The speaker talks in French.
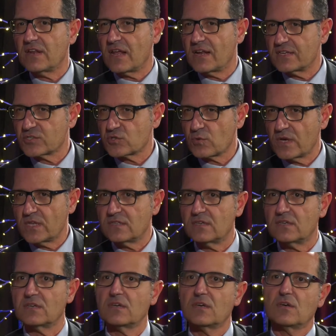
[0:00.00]
il y a la
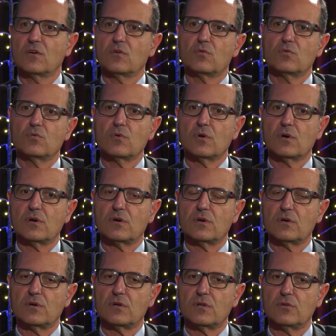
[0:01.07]
Suède, où
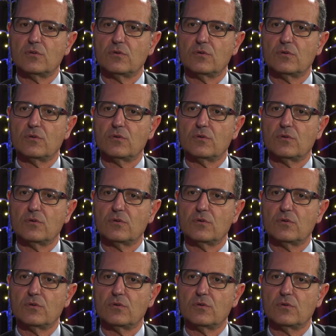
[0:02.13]
euh,